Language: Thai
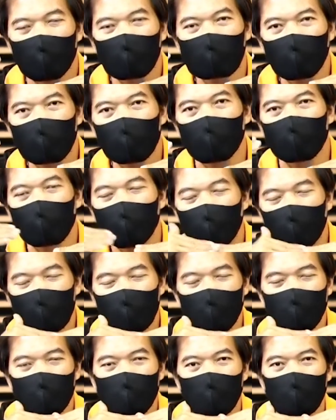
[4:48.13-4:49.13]
เท่ากับความ
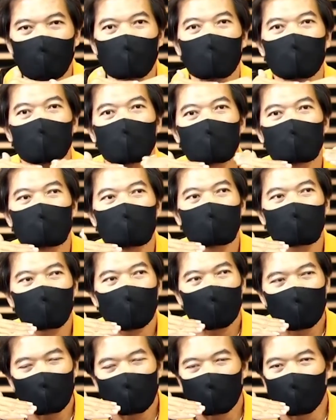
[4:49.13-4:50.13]
ถี่ใกล้
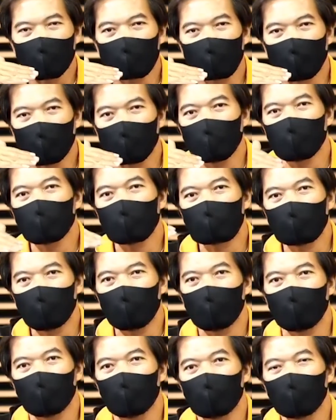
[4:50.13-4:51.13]
เคียงไหมหรือว่า
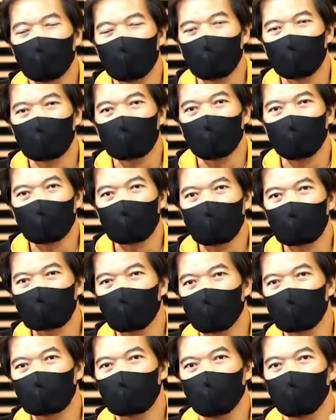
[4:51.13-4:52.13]
ได้ยินชั
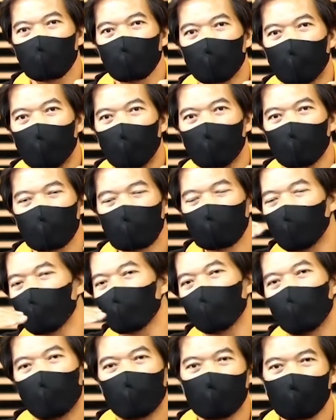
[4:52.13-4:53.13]
ดเจนกว่าหรือเบาก
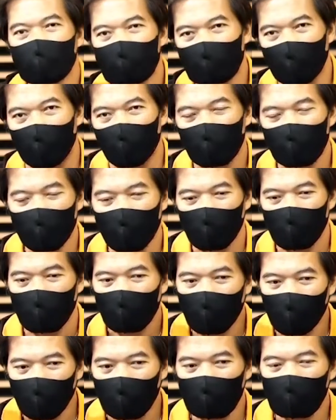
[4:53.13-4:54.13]
ว่าอะไรต่างๆพวกนี้
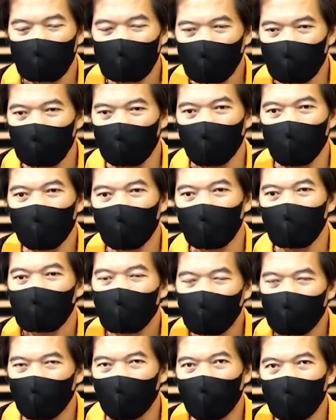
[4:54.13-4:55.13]
เราก็จะไป
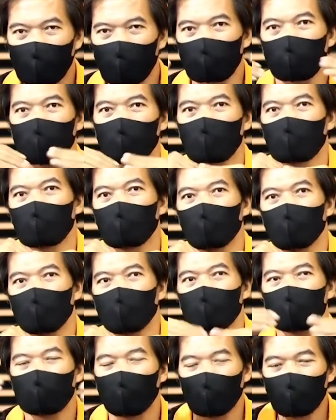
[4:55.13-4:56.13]
ทำการตรวจแล้วก็
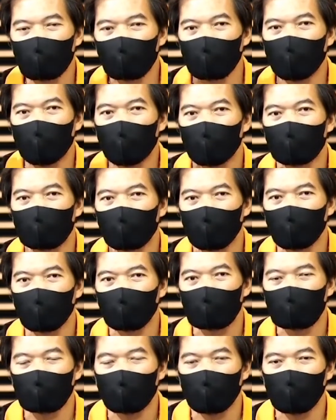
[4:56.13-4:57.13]
วัดดูได้
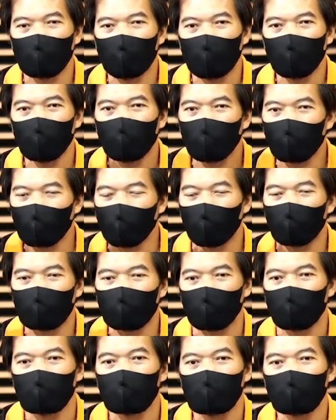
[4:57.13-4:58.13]
ว่าหูเราเนี่
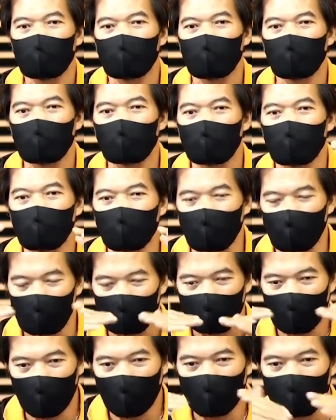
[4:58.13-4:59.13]
ย
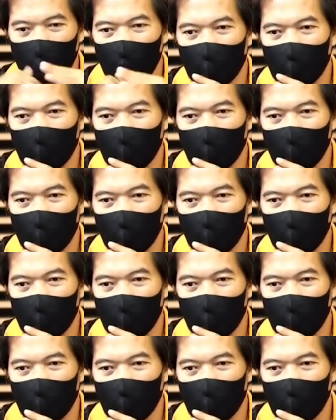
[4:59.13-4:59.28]
ได้